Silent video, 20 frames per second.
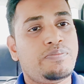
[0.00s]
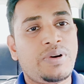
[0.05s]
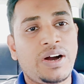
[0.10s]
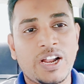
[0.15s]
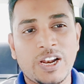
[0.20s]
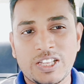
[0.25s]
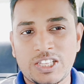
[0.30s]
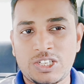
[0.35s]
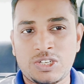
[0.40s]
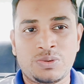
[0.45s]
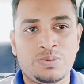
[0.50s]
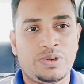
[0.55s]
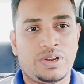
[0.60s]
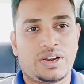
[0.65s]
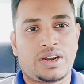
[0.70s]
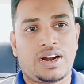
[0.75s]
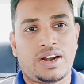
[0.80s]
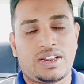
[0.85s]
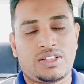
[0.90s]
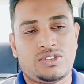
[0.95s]
বাংলাদেশ
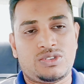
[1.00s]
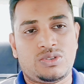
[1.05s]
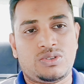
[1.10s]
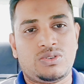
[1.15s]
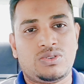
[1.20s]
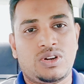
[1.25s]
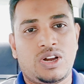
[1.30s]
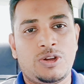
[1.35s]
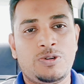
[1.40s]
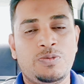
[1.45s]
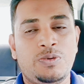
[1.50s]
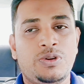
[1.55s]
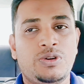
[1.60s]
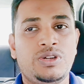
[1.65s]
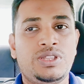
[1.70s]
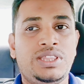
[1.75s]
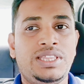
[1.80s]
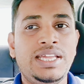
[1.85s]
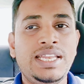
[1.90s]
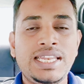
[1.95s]
বিমান কাটার জন্য আমি মনে
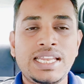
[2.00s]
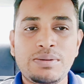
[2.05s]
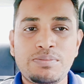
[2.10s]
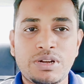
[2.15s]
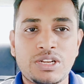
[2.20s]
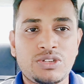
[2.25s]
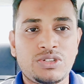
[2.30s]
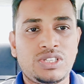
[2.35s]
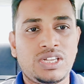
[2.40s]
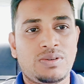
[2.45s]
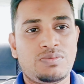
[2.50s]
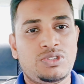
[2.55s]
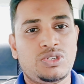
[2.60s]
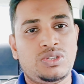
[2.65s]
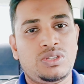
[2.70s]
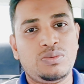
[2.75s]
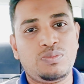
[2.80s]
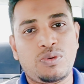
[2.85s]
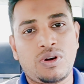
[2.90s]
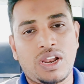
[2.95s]
করি তিন নম্বরে যদি আমি
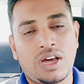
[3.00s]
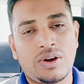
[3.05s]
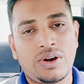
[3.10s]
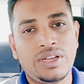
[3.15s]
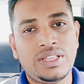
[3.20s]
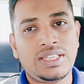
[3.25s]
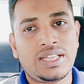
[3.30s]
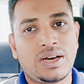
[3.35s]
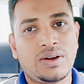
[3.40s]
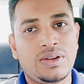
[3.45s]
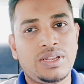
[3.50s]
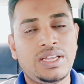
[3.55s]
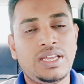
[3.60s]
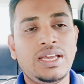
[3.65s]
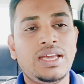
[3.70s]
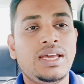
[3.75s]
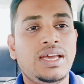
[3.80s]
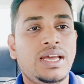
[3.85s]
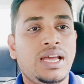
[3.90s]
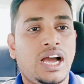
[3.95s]
যদি বলা হয় তাহলে
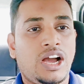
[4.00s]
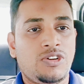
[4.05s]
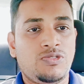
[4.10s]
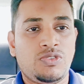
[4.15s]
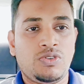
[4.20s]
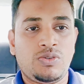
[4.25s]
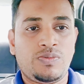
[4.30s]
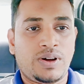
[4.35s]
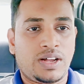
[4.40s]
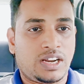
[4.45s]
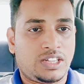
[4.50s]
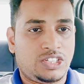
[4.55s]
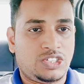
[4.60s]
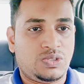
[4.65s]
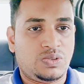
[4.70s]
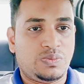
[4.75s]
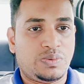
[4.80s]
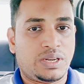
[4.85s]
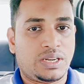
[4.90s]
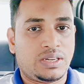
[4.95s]
আমি বলবো বাংলাদেশ
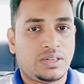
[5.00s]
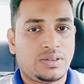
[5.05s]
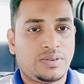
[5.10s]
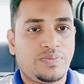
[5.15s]
বিমান